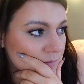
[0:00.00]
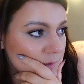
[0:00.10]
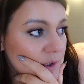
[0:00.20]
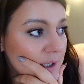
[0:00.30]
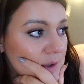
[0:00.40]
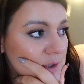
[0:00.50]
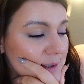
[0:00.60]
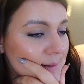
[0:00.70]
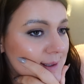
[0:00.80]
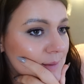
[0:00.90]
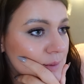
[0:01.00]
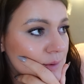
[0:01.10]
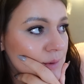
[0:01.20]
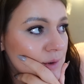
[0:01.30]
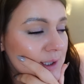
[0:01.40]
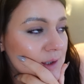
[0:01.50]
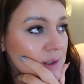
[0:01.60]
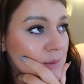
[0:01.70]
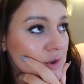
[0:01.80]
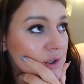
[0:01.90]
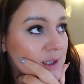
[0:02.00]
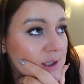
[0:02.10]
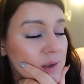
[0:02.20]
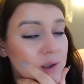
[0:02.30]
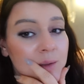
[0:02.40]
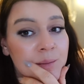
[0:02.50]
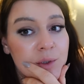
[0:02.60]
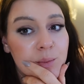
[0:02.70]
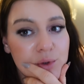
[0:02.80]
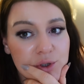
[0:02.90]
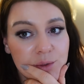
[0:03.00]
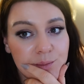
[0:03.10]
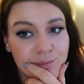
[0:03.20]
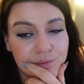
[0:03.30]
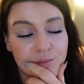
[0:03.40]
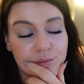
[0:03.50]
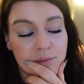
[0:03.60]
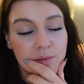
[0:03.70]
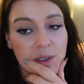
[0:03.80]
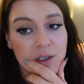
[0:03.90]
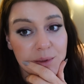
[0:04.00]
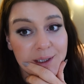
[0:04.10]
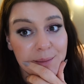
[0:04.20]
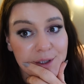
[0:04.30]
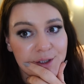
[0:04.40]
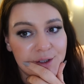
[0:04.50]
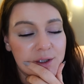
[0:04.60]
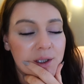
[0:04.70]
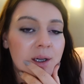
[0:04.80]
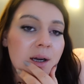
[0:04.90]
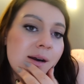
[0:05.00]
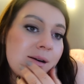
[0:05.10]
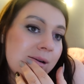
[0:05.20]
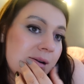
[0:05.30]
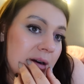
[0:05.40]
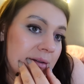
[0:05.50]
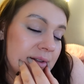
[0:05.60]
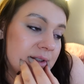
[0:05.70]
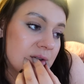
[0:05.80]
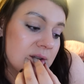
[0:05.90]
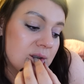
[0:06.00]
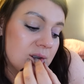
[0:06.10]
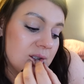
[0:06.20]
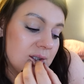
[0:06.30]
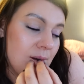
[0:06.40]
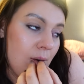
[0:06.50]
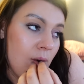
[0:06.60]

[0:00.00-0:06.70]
Tylko jak oni tam zamkną tą drogę, to nie wiem, czy oni tam, tam przepuszczą, żeby tam iść. Wiecie o co chodzi?